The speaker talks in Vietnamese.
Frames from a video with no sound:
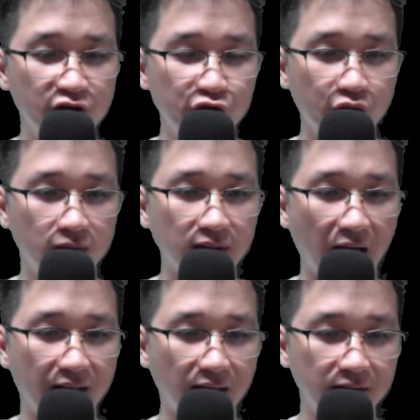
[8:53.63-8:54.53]
Chúng
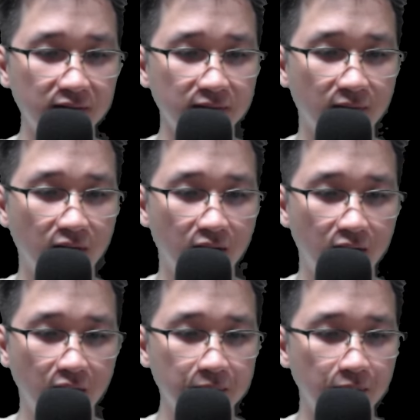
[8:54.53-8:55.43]
ta thắng.
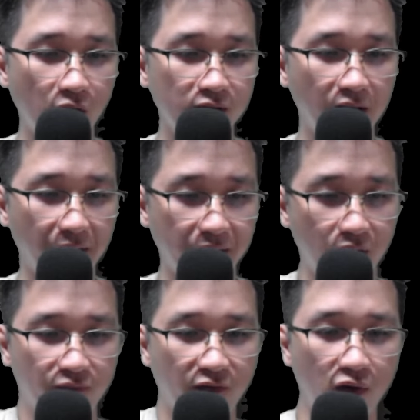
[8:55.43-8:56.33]
Bọn người Kiều
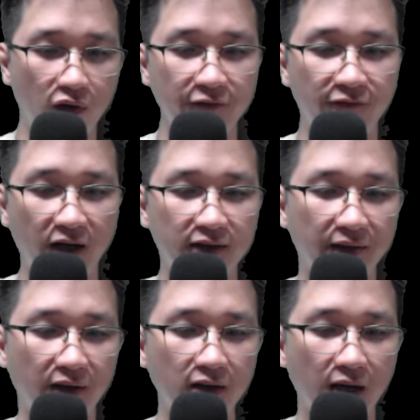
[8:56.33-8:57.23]
Vô Hối phát ra
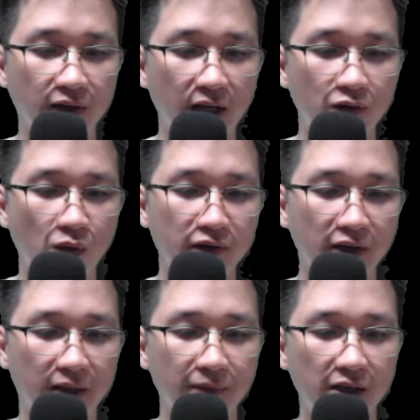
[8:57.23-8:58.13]
tiếng gào thét cuồng
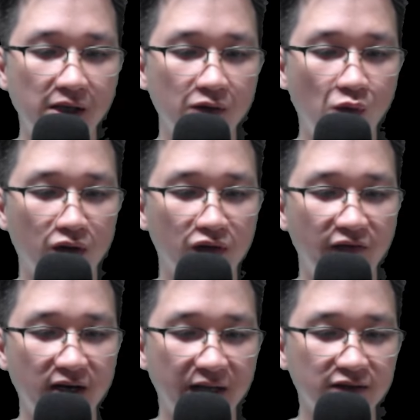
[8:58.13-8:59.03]
nhiệt mà điên cuồng đối
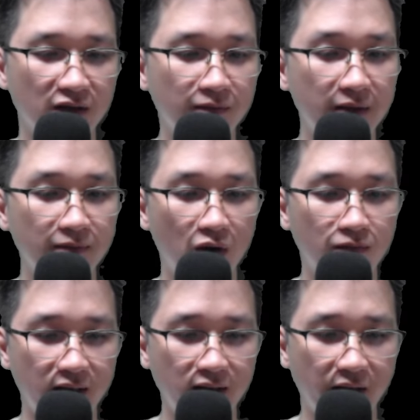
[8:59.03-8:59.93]
với đại dương mênh mông
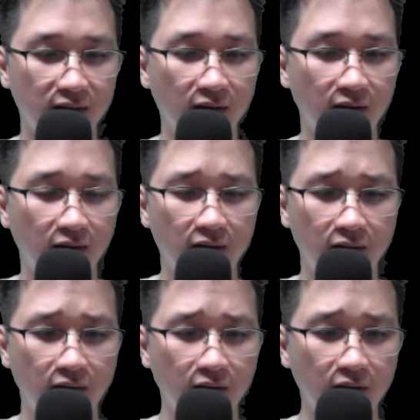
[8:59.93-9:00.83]
mãnh liệt.
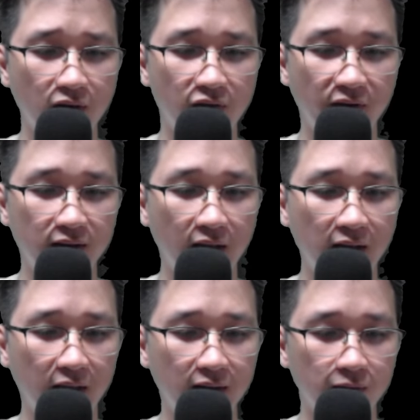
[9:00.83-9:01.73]
Đối với tế
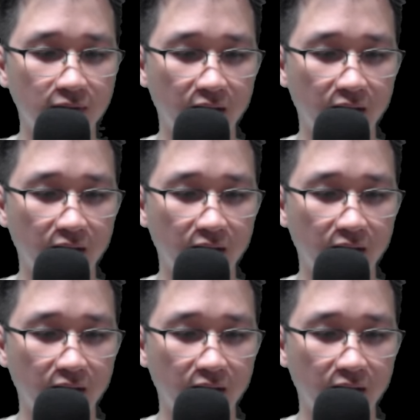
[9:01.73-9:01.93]
đế tộc đang